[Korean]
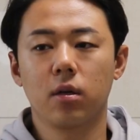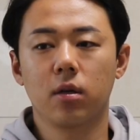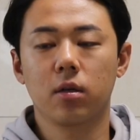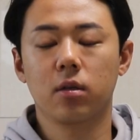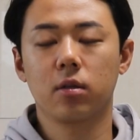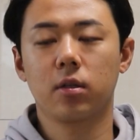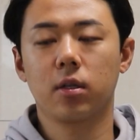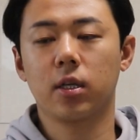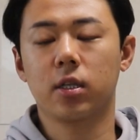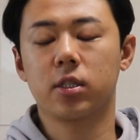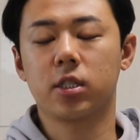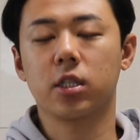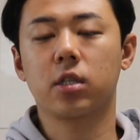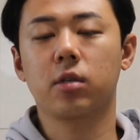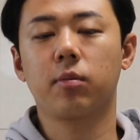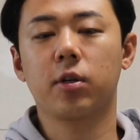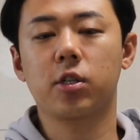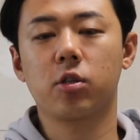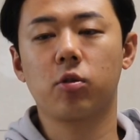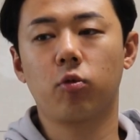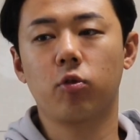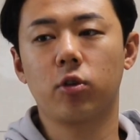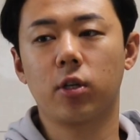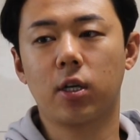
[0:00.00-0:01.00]
근데 지금
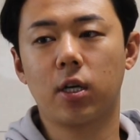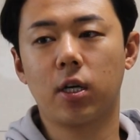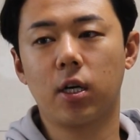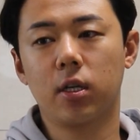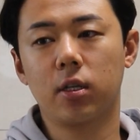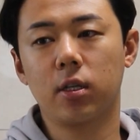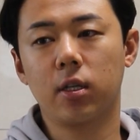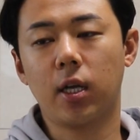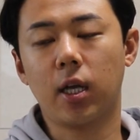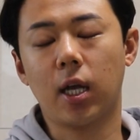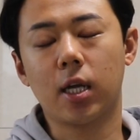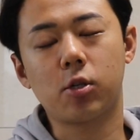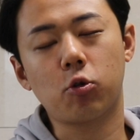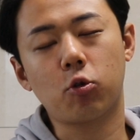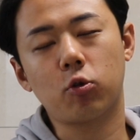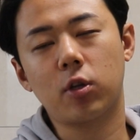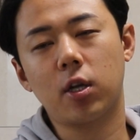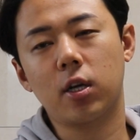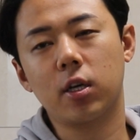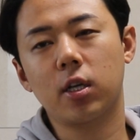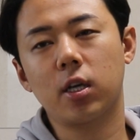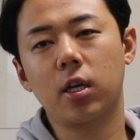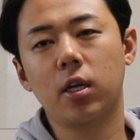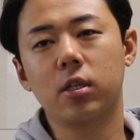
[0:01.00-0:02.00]
와서 보니까 계속
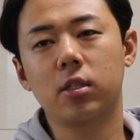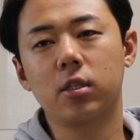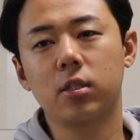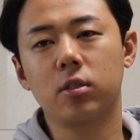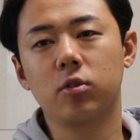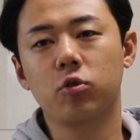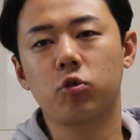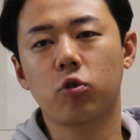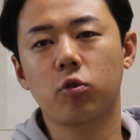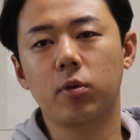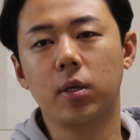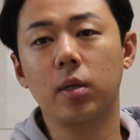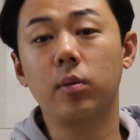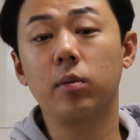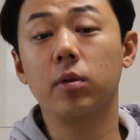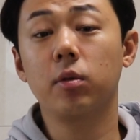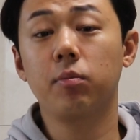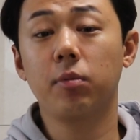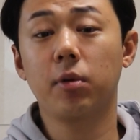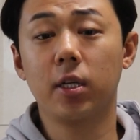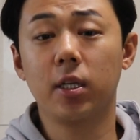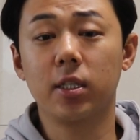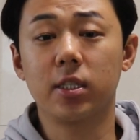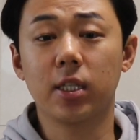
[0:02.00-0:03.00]
타기에는 조금
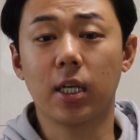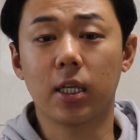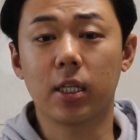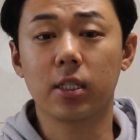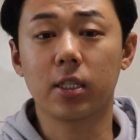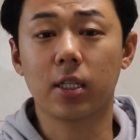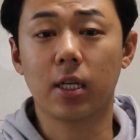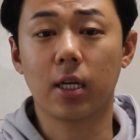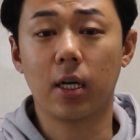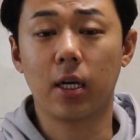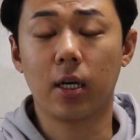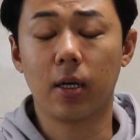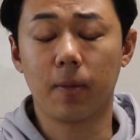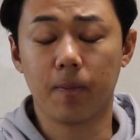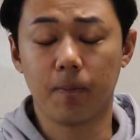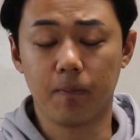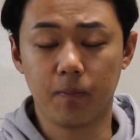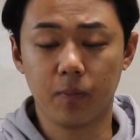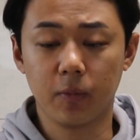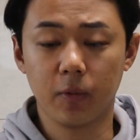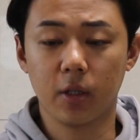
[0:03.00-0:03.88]
힘든 면이 있지 않을까